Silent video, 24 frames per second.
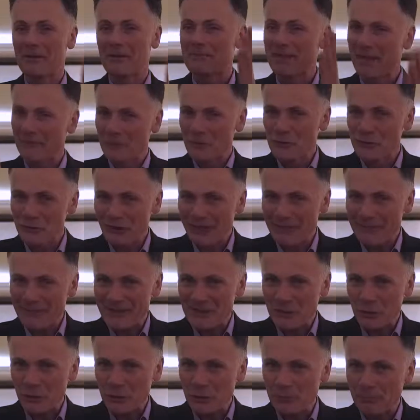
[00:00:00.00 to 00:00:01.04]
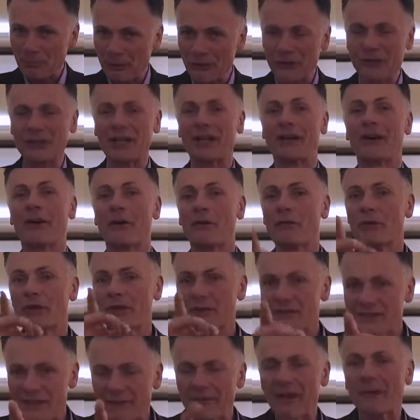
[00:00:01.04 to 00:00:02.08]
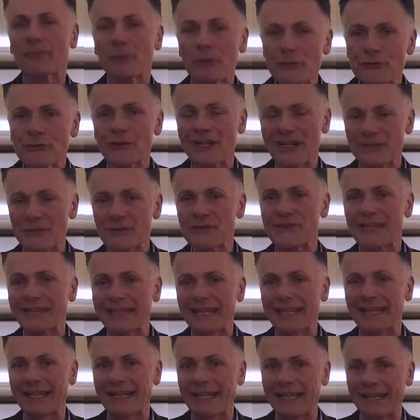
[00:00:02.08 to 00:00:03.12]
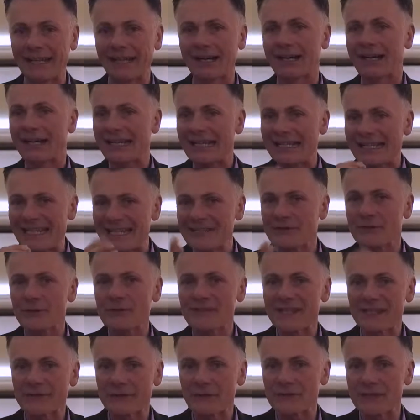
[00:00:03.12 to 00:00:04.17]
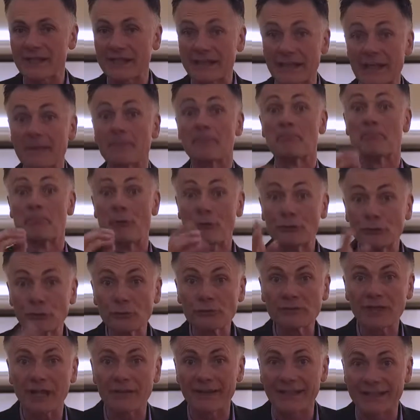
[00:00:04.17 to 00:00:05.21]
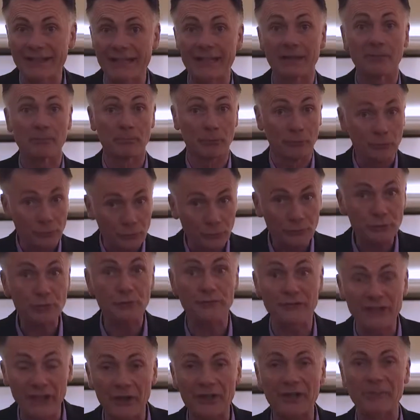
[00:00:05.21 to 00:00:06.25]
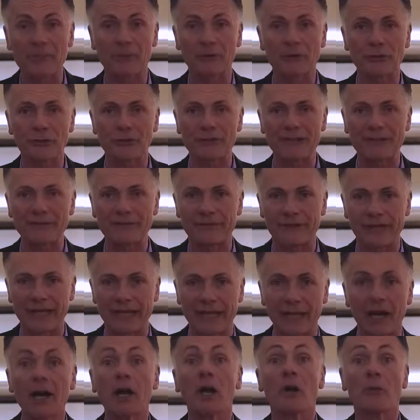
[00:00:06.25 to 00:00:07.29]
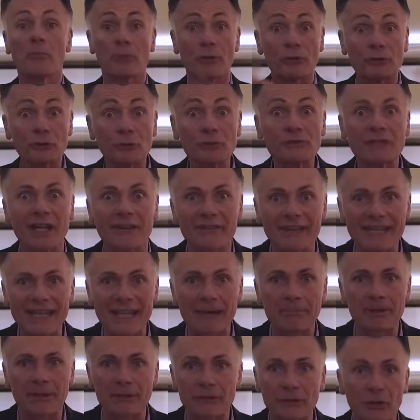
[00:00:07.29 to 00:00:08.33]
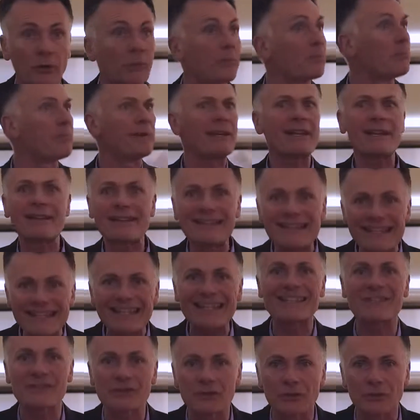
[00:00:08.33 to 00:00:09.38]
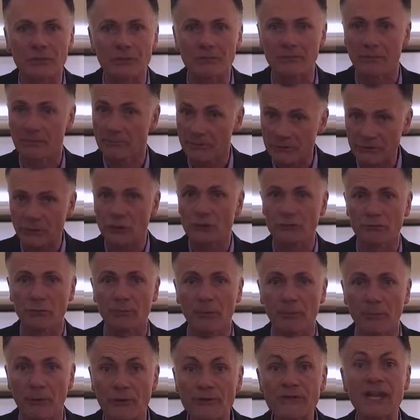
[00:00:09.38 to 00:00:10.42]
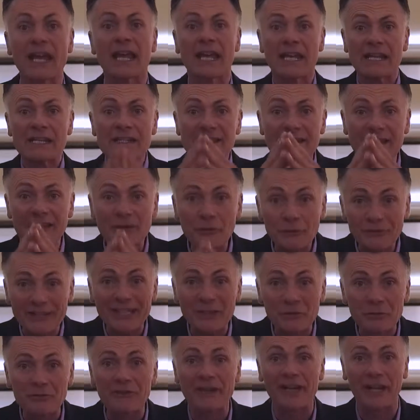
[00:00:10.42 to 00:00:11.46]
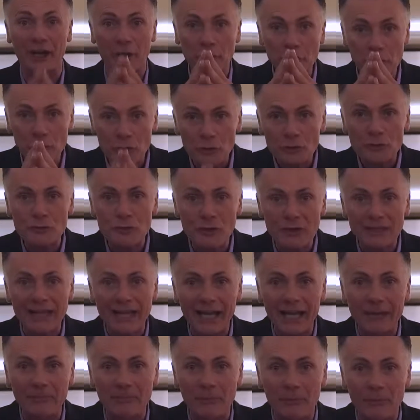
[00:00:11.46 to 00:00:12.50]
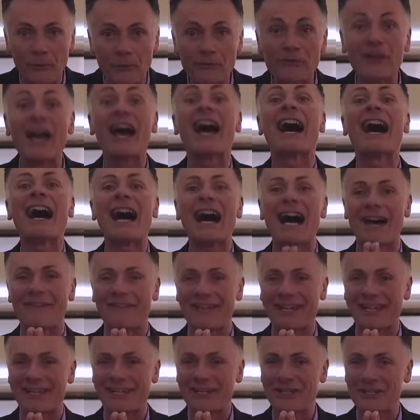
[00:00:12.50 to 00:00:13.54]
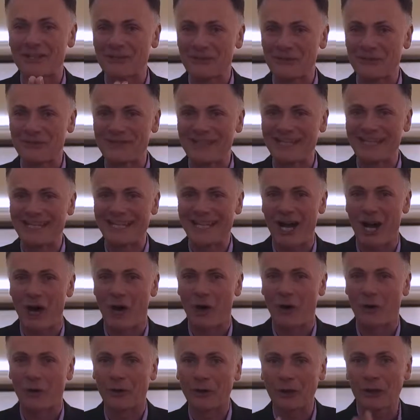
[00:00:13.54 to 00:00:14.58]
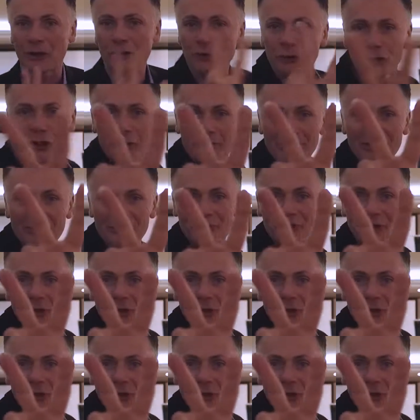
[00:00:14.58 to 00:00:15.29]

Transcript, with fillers: Bienvenue sur la page Chronoprod. Vous voulez en savoir plus sur la société LR Qu'est-ce que cette société Peut-on travailler Peut-on devenir un apporteur d'affaires Peut-on travailler à plein temps Plein de questions. Ben, moi, ce que je vous propose, c'est d'en découvrir tout de suite les réponses avec Suzy en 2 minutes